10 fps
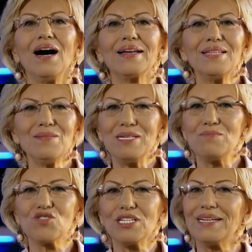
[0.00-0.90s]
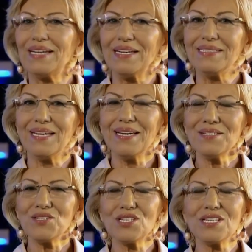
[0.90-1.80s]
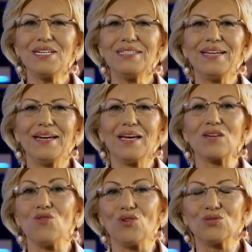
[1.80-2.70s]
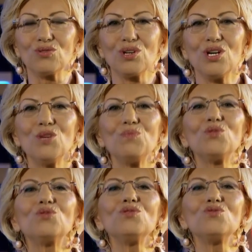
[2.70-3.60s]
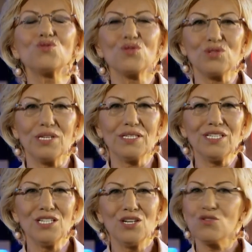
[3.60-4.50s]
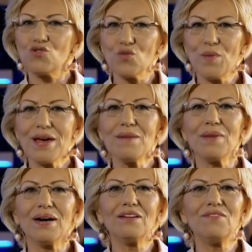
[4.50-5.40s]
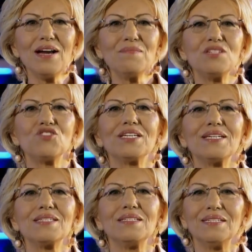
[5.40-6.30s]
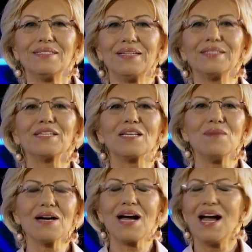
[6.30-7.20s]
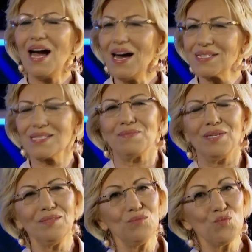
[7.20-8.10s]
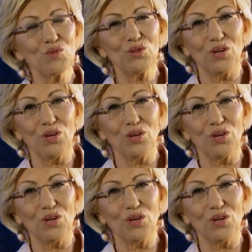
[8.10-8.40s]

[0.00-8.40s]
Adli bilimcilerin elinde sihirli değnek yoktur. Bütün soruları şüpheye mahal vermeyecek kesinlikle yanıtlamak her zaman mümkün